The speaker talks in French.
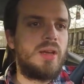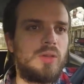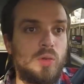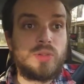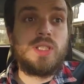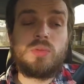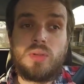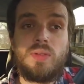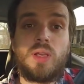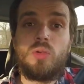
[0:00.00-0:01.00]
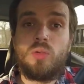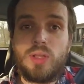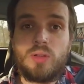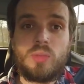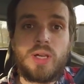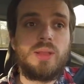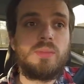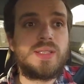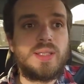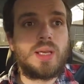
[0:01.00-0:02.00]
donc 18,8 de moyenne,
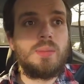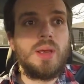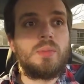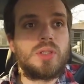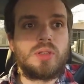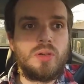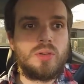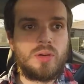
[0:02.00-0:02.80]
bah, c'est très bien puisque